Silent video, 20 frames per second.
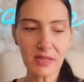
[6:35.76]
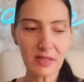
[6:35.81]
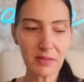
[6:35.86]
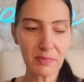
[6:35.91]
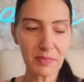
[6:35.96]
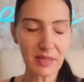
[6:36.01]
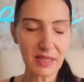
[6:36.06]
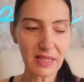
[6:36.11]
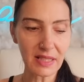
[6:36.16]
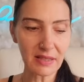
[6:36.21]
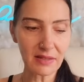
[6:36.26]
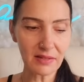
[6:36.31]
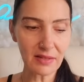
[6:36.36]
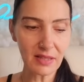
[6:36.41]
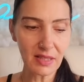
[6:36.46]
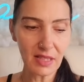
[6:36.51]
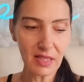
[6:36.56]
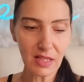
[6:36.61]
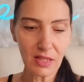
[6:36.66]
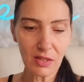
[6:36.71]
hier Pläne,
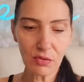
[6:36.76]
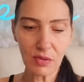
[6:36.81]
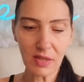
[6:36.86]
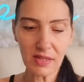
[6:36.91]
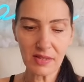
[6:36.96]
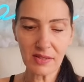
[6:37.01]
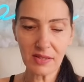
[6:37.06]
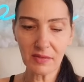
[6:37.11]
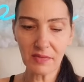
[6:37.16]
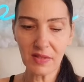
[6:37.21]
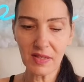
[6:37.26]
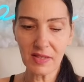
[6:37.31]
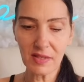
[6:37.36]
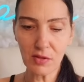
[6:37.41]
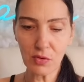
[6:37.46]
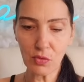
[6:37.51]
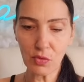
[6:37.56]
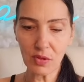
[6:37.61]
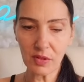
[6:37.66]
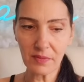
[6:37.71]
du hast hier
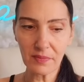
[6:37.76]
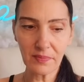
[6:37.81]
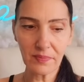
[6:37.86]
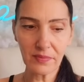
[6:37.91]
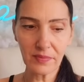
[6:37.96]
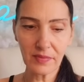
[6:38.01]
Visionen.